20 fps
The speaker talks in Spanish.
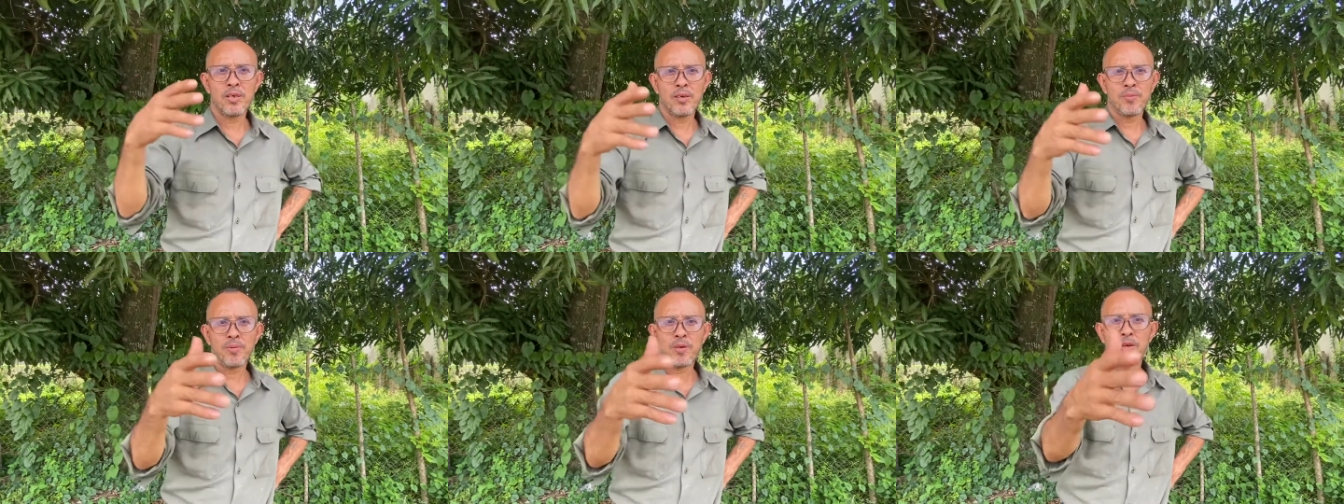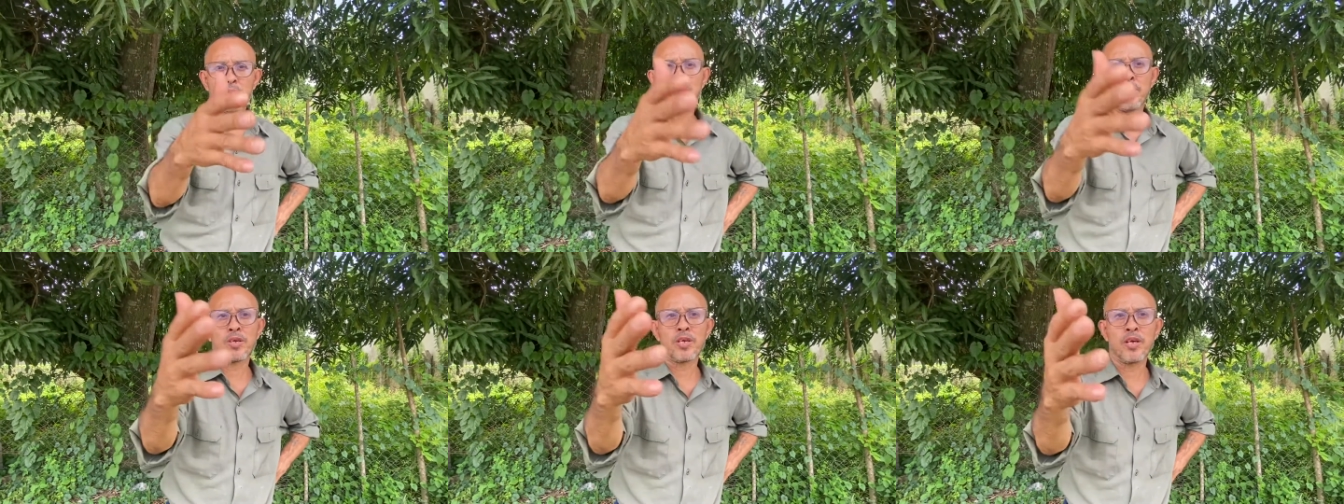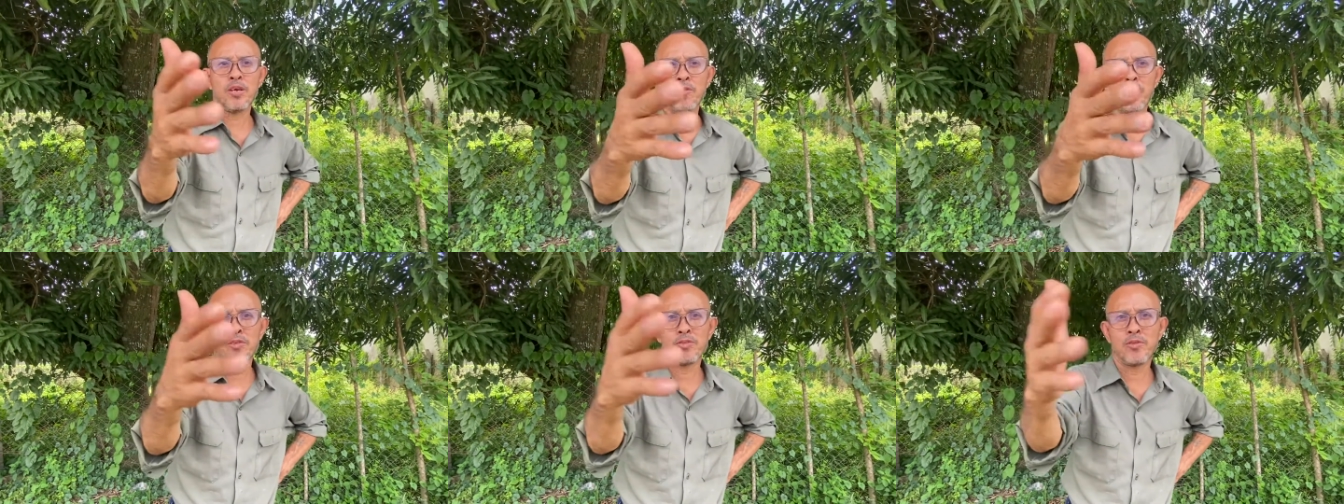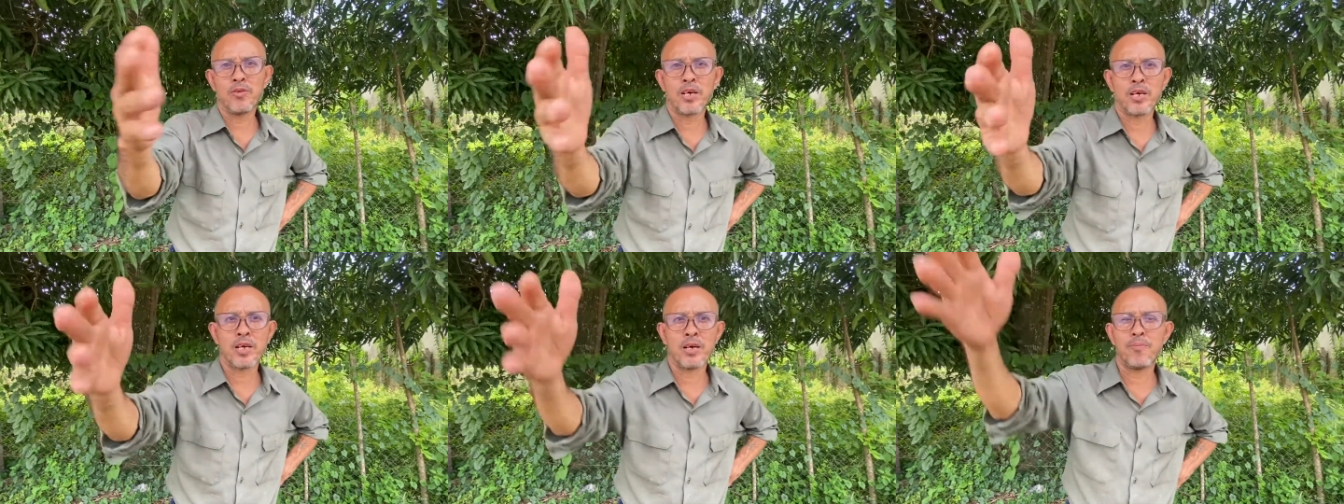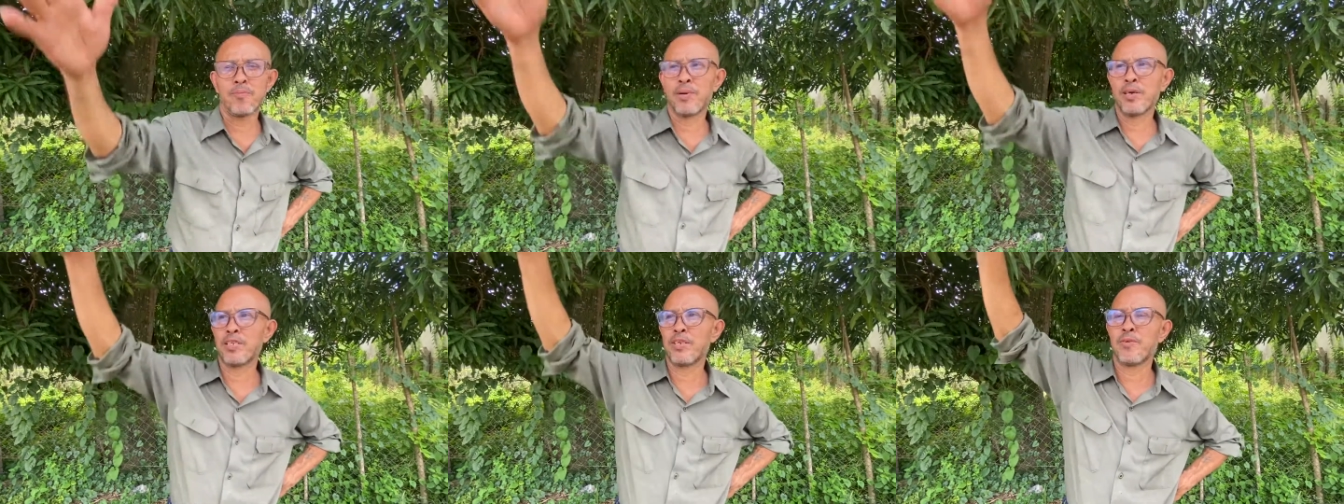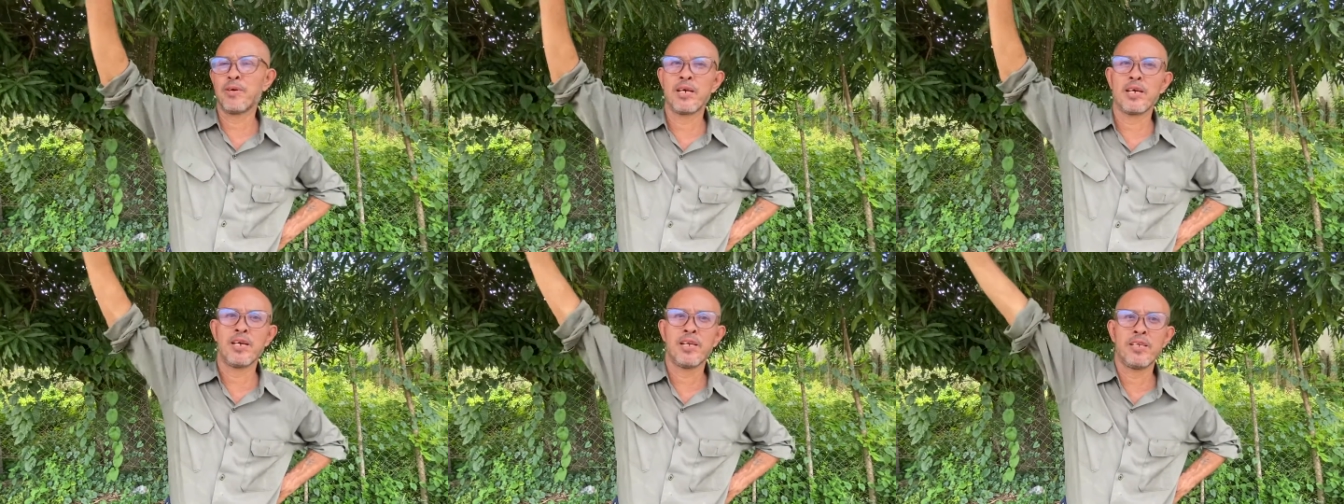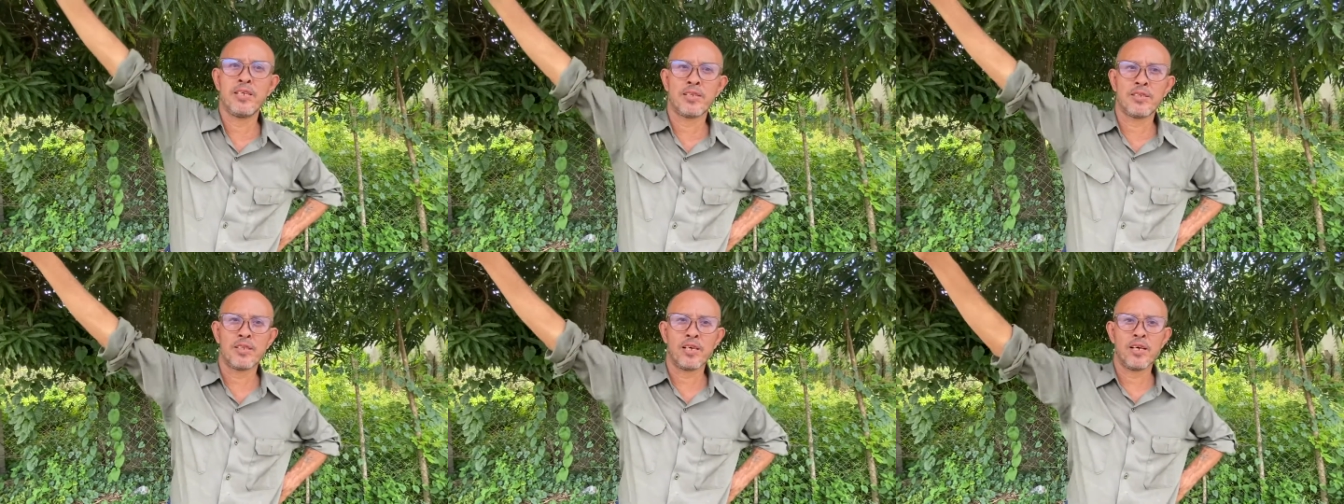pero porque él no hace una campaña
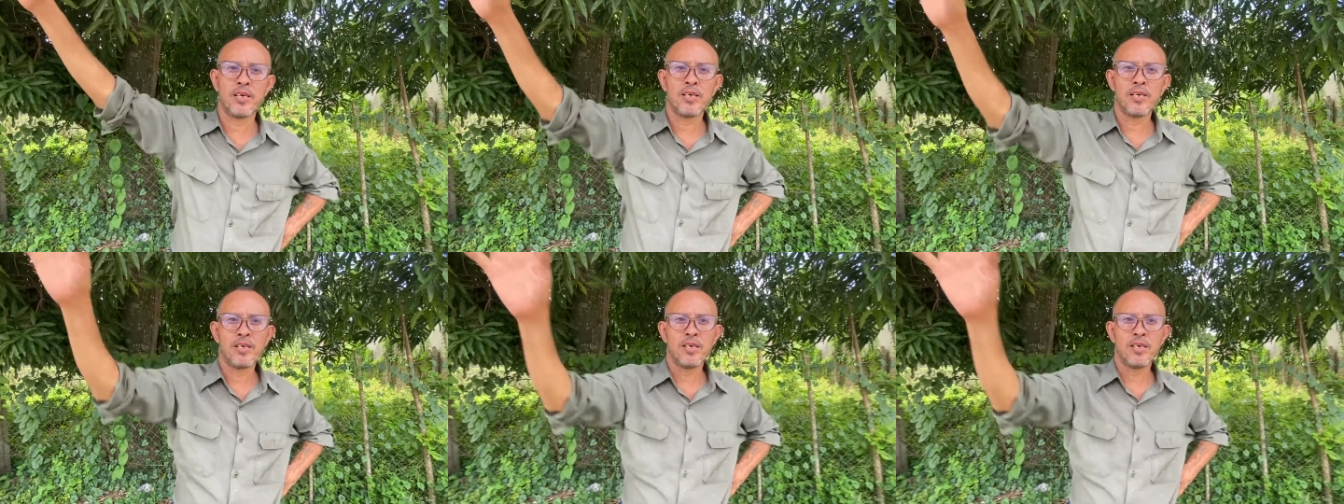evangelista